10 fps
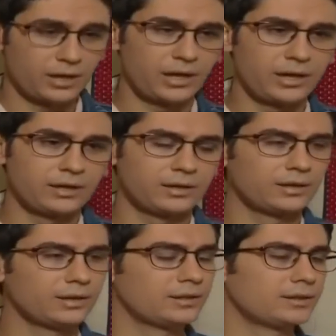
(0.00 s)
ايه
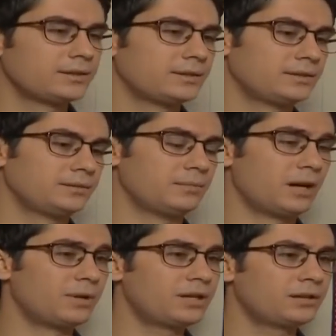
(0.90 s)

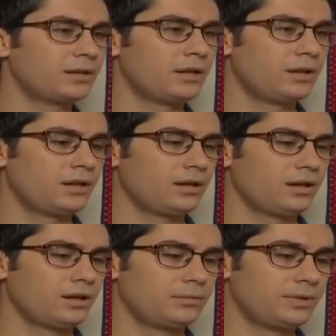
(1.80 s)
بابا
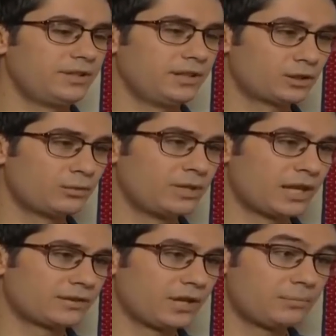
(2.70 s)
بدي اطلب
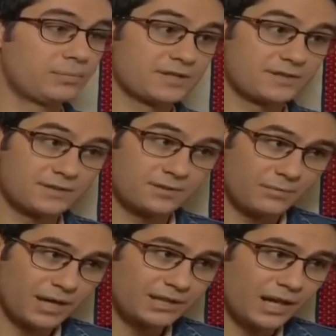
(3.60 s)
منك طلب بس
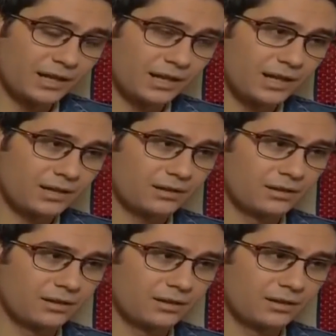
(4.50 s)
ما يطلع خلقك